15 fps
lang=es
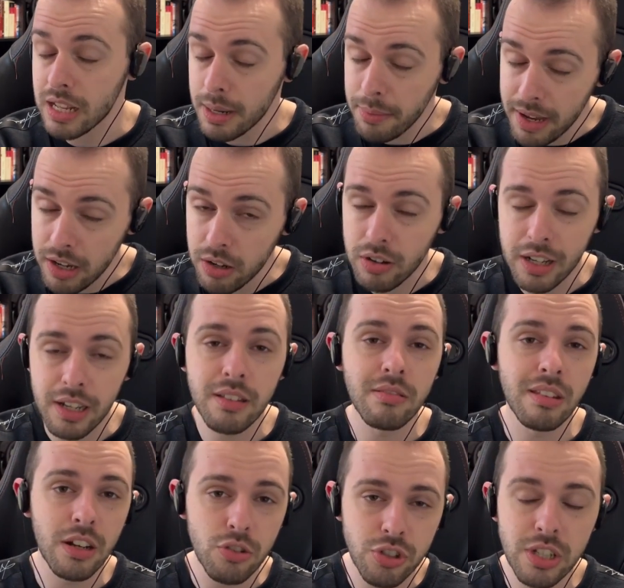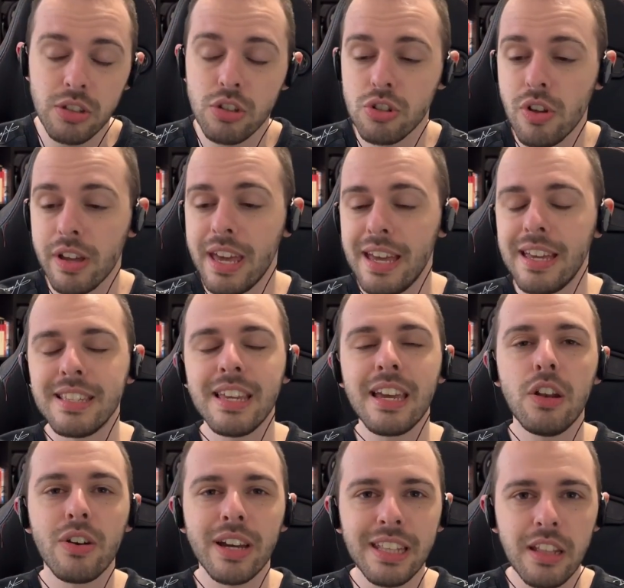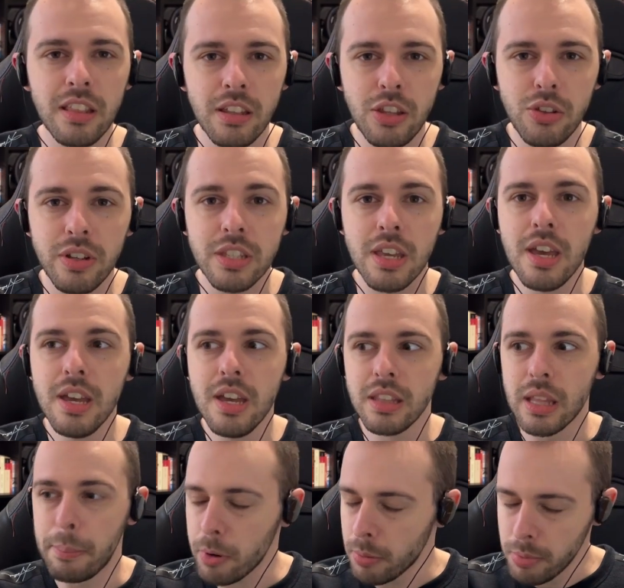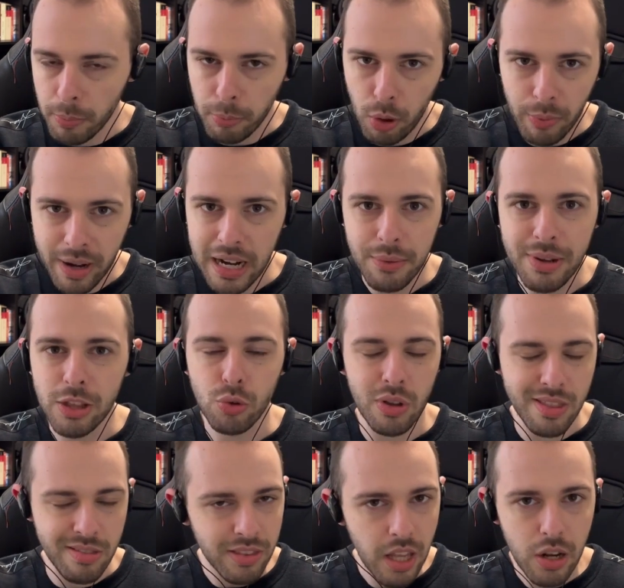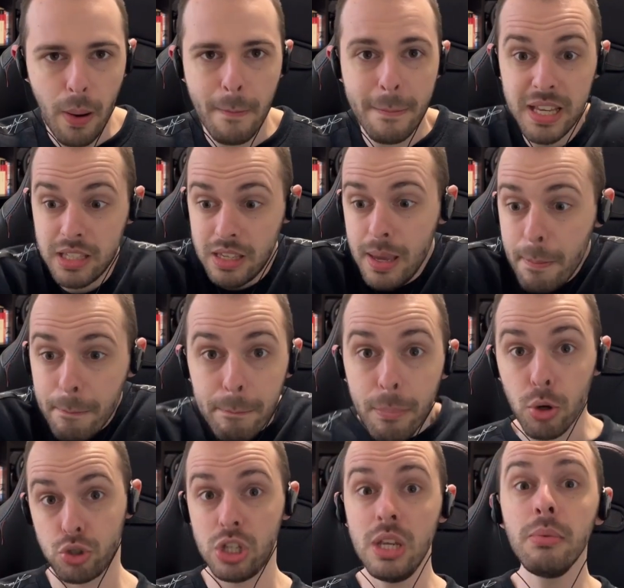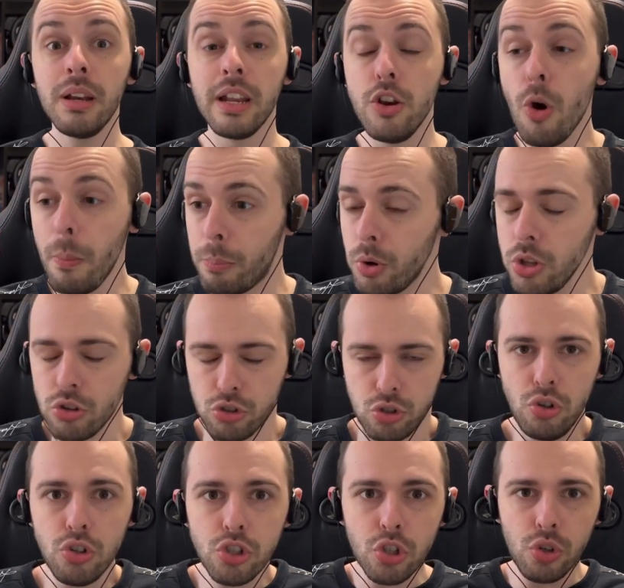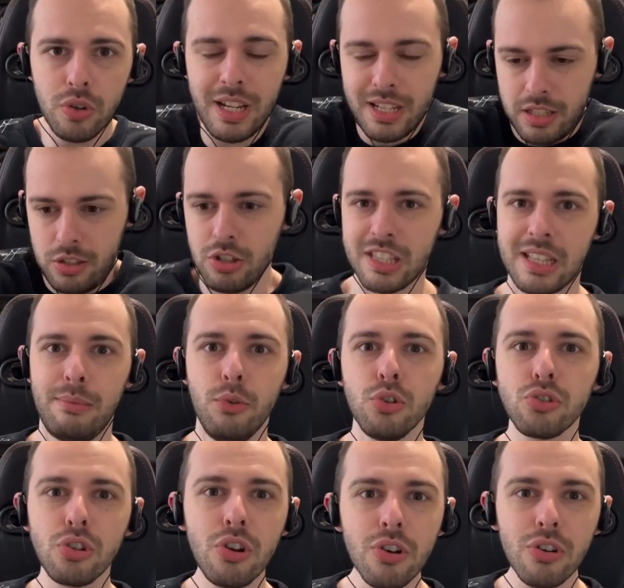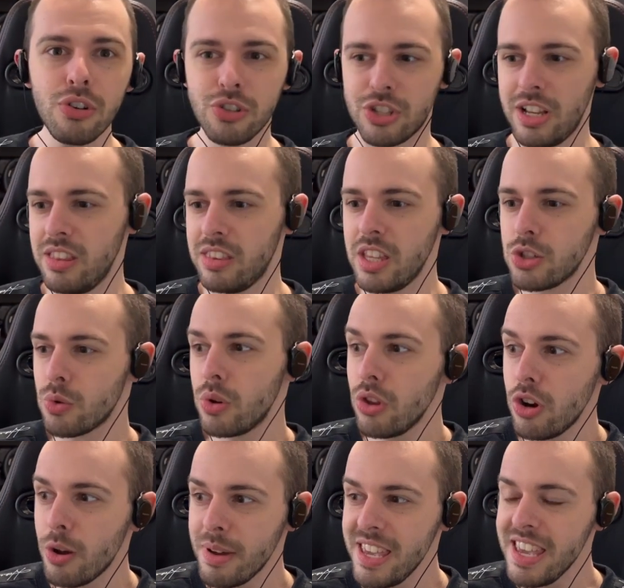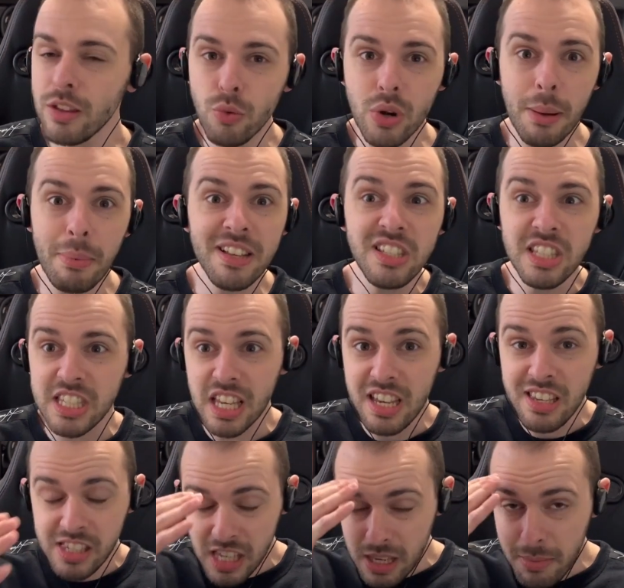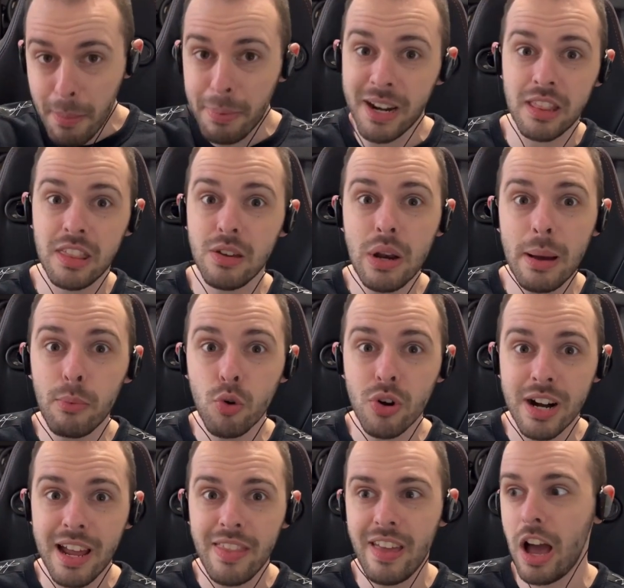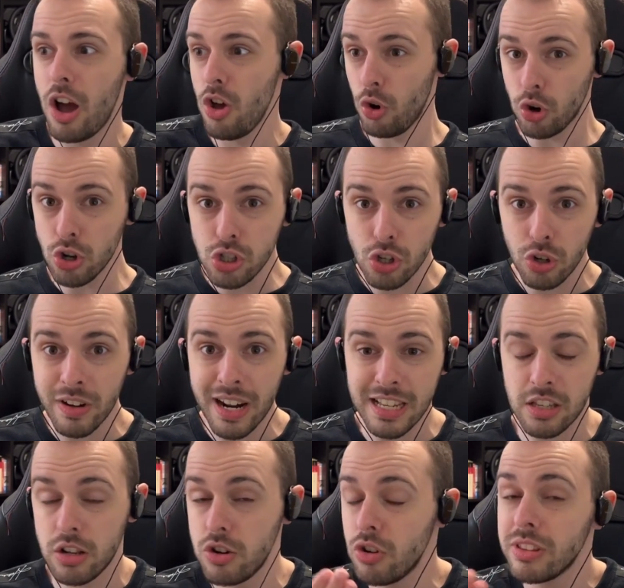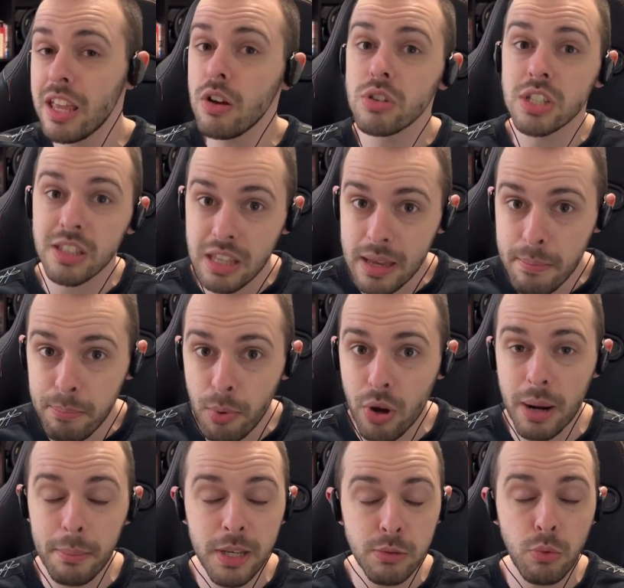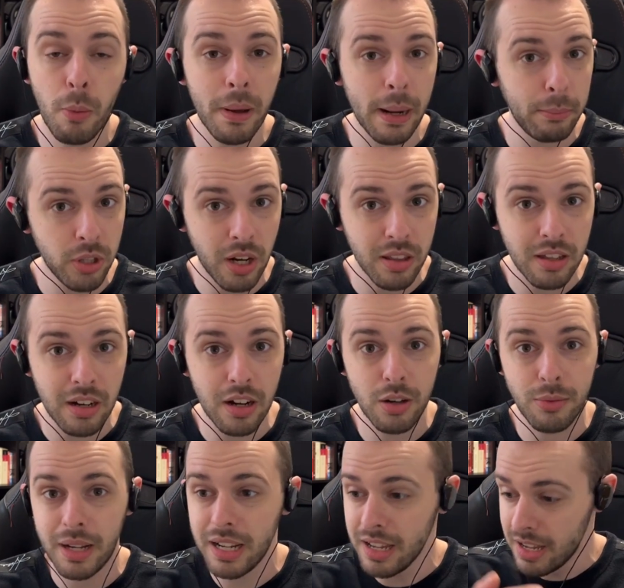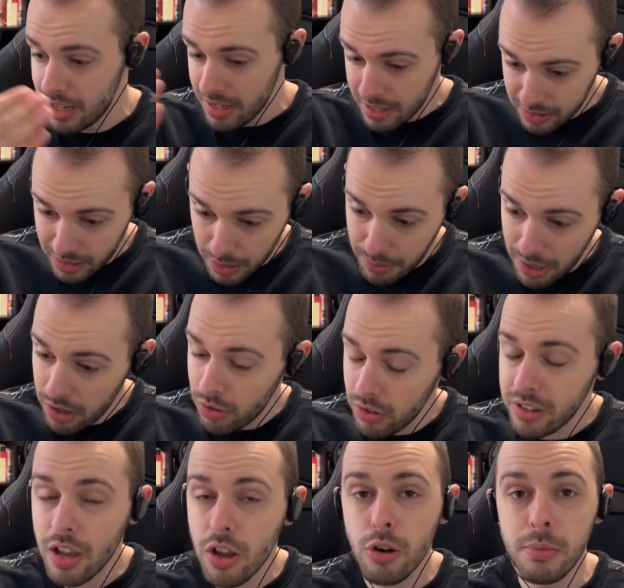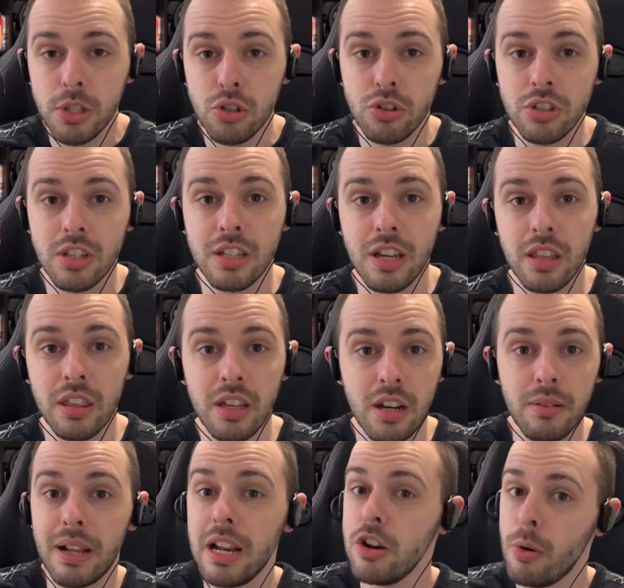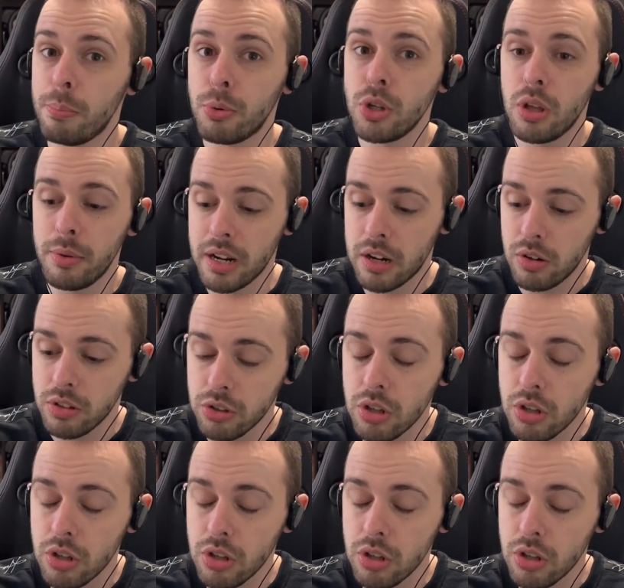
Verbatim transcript: Trabajo, gente, lo siento, es lo que hay. Así que lo que he decidido es, tampoco me puedo ver el evento entero. Me es imposible, no puedo. Son ocho horas, tío, estamos locos. Antes cuando lo veía duraban seis y me parecía una burrada. Ocho horas, no tengo ese tiempo ahora mismo para poder hacerlo, ¿vale? Trabajo y tengo mis cosas que hacer, ¿vale? No puedo verlo.